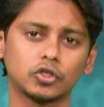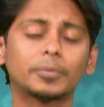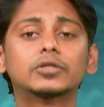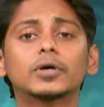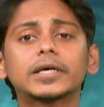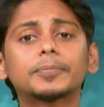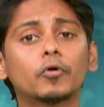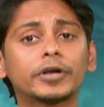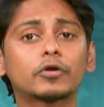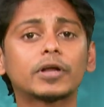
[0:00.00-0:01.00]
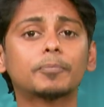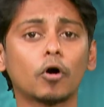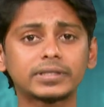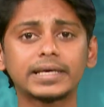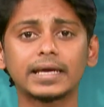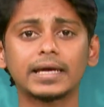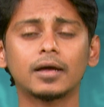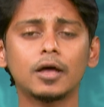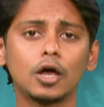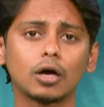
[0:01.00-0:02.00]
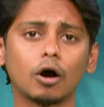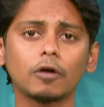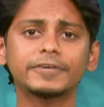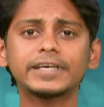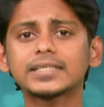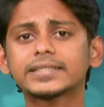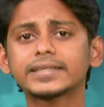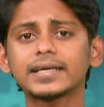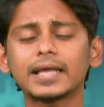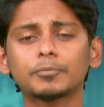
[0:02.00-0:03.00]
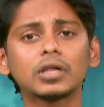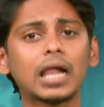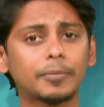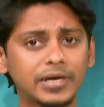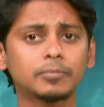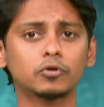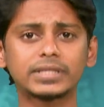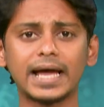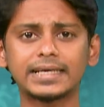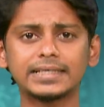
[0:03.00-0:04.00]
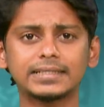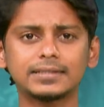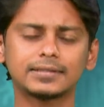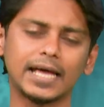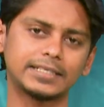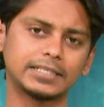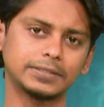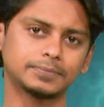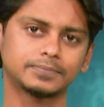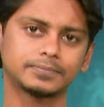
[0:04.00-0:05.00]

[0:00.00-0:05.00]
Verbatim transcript: তবে দু হাজার এর পর থেকে গল্ফ ইন্ডাস্ট্রিতে তেমন লাভের মুখ দেখেনি নাইকি